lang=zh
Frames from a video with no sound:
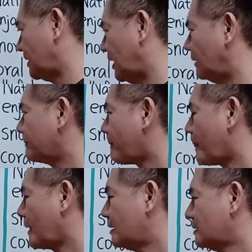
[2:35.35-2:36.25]
好，
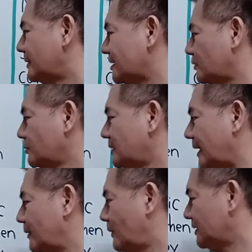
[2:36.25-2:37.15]
那么在东
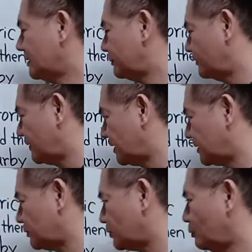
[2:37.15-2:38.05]
台湾的部分呢，
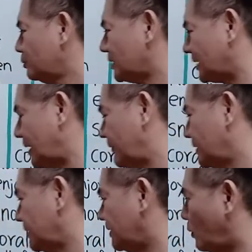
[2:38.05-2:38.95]
就东部的台
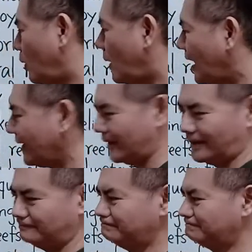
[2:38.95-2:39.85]
湾呢，花
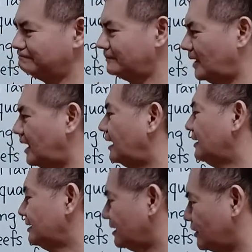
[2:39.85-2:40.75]
莲啊
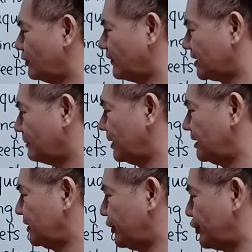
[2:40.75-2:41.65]
的确非常美
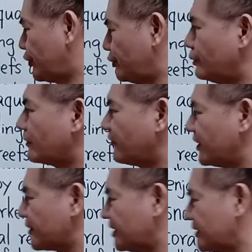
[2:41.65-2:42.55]
丽，is your
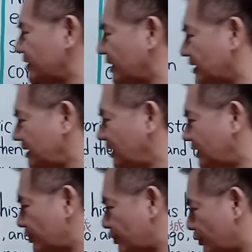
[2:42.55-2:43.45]
first 是你的第一
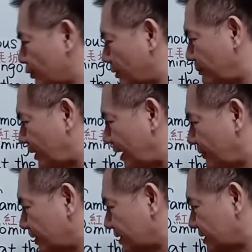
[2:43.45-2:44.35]
个首选
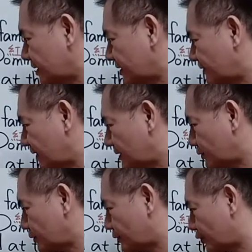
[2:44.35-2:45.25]
priority 这个字非常
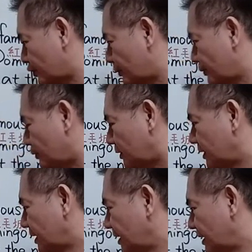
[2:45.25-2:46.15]
注意，就是首选
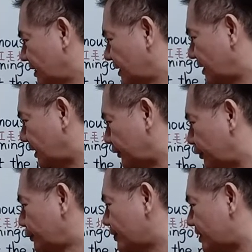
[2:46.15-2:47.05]

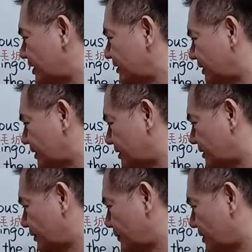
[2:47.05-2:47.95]
优先的意思，
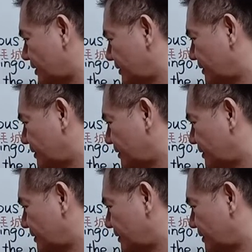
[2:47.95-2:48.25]
优先